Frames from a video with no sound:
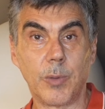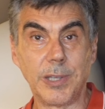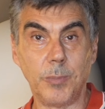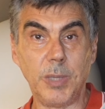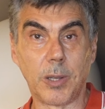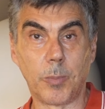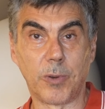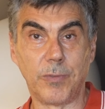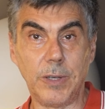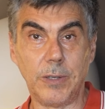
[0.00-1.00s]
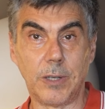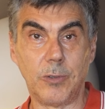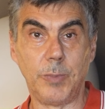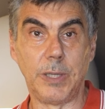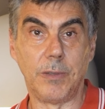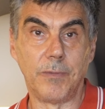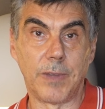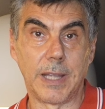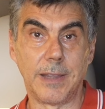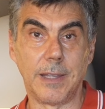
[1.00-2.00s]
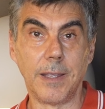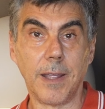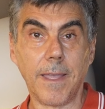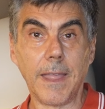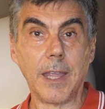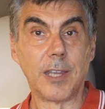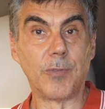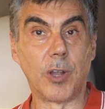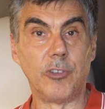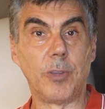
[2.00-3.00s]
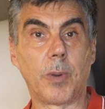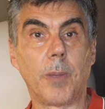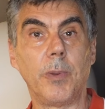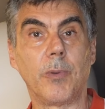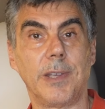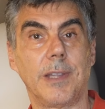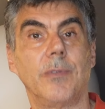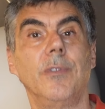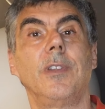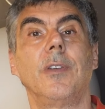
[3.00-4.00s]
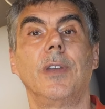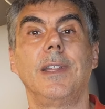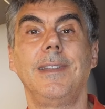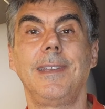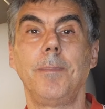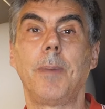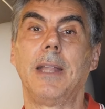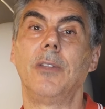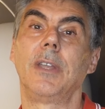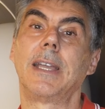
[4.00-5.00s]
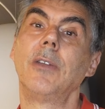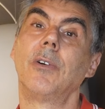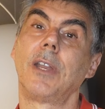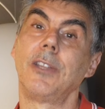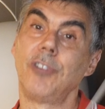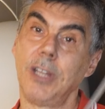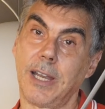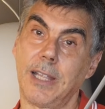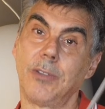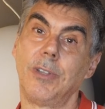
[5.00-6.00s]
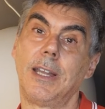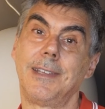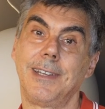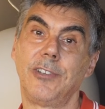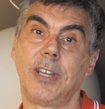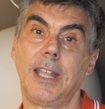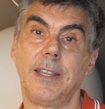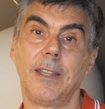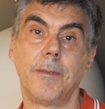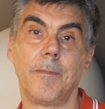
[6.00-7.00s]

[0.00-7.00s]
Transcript: Questo microprofilo in alluminio, infatti, svolge proprio questa funzione, dissipando il calore generato dalla striscia LED.